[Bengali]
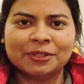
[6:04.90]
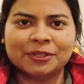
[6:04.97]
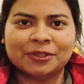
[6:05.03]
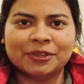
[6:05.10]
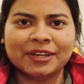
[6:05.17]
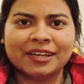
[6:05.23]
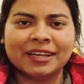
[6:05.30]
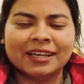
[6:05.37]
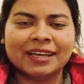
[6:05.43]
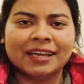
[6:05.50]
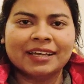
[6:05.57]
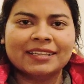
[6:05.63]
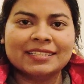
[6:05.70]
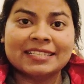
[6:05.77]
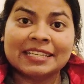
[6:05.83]
হতো
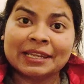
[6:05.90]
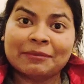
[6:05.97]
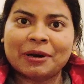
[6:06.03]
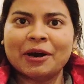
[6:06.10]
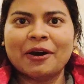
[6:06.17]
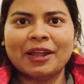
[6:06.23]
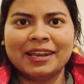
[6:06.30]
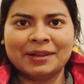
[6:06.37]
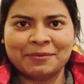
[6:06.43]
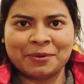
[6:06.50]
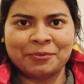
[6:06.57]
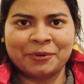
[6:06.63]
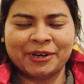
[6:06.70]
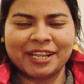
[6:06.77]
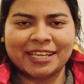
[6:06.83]
সিনেমা হলে
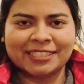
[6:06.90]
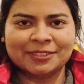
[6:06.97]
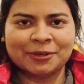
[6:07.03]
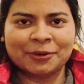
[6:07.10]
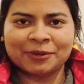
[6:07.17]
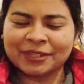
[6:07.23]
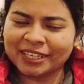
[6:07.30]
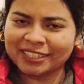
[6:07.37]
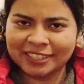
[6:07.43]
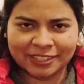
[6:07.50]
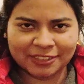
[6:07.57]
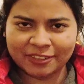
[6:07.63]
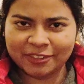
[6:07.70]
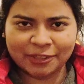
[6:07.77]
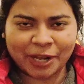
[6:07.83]
আমার মনে আছে তখনকার
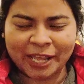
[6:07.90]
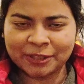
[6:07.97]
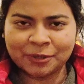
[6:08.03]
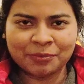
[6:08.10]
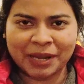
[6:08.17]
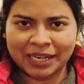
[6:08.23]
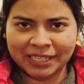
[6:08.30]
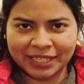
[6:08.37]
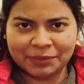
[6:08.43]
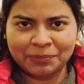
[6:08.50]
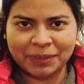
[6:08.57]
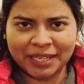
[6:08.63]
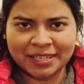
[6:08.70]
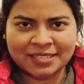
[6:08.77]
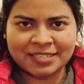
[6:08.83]
দিনে এত
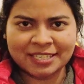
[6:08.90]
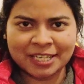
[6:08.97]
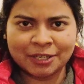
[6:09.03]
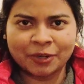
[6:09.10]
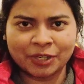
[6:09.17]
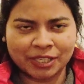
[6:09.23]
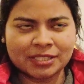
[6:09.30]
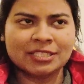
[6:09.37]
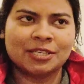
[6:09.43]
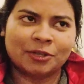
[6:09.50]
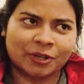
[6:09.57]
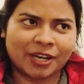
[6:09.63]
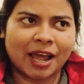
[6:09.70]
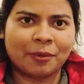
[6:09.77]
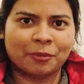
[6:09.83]
মাল্টিপ্লেক্স ছিল না
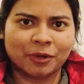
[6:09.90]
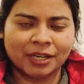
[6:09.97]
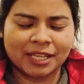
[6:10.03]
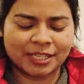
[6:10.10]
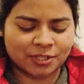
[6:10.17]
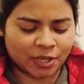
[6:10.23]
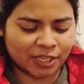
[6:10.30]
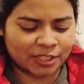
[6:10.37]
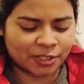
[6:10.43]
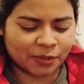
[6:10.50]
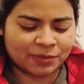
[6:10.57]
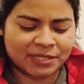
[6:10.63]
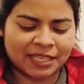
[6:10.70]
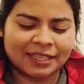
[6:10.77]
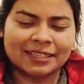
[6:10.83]
ছিল না বললেই চলে
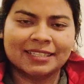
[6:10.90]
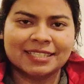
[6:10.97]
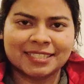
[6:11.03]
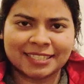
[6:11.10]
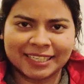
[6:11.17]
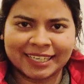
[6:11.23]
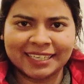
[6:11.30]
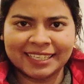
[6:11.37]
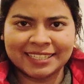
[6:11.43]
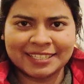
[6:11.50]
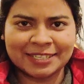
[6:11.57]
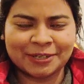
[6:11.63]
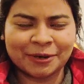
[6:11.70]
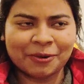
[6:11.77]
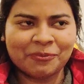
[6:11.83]
সব সিঙ্গেল স্ক্রিনই
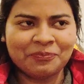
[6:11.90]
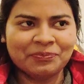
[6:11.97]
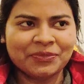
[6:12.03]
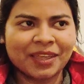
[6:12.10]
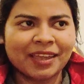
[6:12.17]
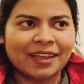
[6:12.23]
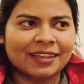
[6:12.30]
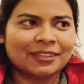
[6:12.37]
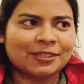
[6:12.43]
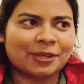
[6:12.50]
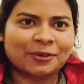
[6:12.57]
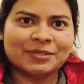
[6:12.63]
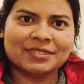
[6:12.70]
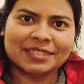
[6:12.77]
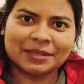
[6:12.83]
ছিল তো
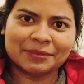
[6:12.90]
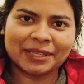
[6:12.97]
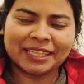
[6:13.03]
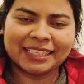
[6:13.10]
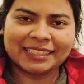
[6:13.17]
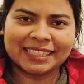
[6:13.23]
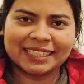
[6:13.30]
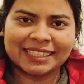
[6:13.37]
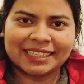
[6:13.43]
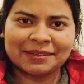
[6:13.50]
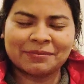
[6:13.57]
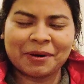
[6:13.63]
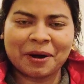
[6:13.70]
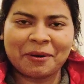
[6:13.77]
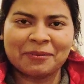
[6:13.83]
যখন সিনেমা দেখতে
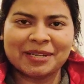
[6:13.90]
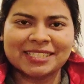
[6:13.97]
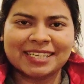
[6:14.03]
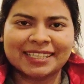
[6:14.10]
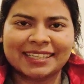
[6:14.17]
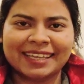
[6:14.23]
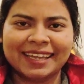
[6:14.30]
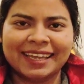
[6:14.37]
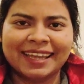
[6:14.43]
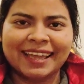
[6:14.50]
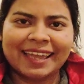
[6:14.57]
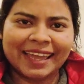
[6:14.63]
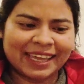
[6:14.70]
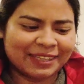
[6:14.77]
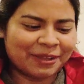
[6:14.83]
যেতাম বাবা মার সাথে
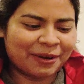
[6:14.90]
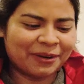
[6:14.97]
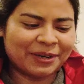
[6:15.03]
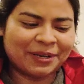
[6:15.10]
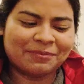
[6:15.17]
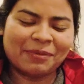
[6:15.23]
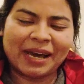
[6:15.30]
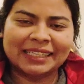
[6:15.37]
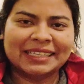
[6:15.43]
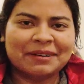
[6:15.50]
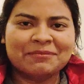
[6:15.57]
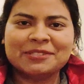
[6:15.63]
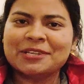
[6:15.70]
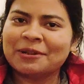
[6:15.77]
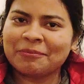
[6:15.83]
এই ধরনের
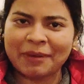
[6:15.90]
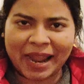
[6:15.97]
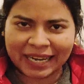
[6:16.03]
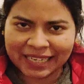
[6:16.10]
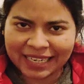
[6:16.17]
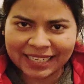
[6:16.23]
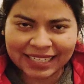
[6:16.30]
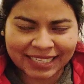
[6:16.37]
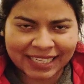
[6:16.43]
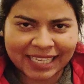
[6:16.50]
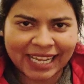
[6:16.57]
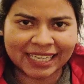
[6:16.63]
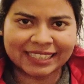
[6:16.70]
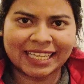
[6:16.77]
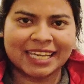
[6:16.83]
বাদাম ছিল ম্যান্ডেটারি
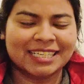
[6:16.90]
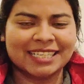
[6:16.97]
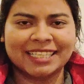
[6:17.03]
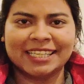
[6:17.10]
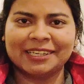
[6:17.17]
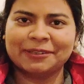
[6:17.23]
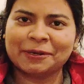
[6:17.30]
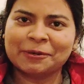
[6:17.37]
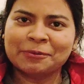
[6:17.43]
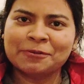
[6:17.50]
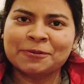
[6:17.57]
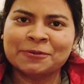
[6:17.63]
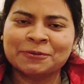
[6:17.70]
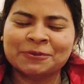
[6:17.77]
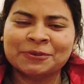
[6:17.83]
আর তার সাথে একটা খুব
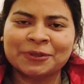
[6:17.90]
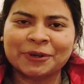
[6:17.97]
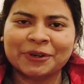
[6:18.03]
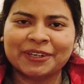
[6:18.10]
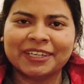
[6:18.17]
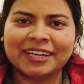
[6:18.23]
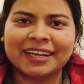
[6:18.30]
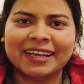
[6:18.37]
সুন্দর